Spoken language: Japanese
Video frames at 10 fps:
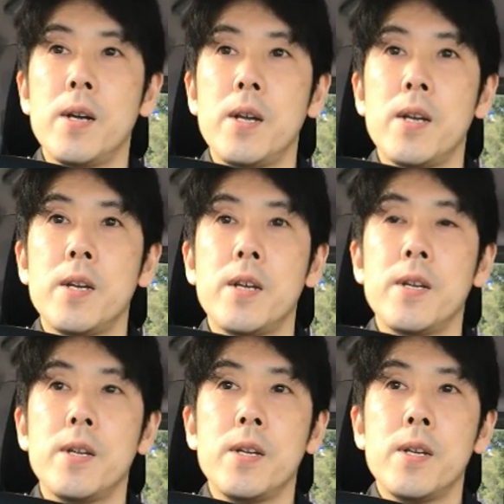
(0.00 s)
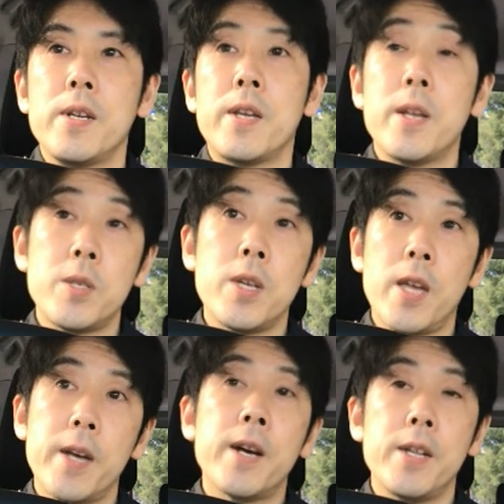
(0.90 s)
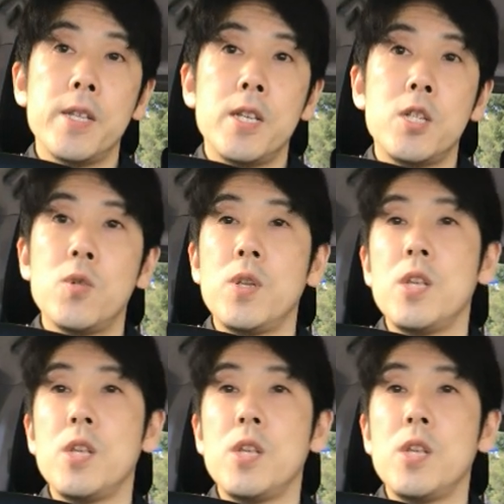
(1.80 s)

えー、血血管に非常